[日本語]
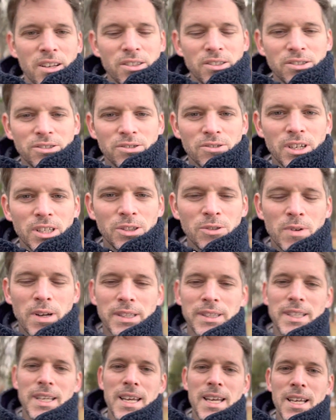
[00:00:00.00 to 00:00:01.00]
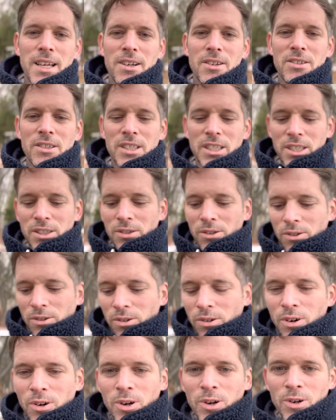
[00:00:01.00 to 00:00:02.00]
その後は定冠詞の「
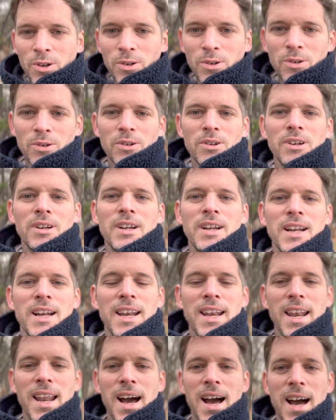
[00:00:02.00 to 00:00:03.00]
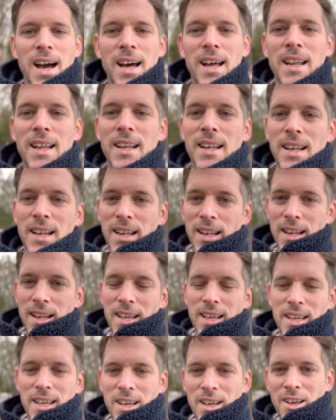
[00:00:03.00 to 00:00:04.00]
る」「ら」「
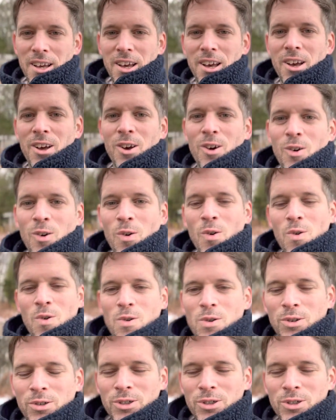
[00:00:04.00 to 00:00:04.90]
れ」を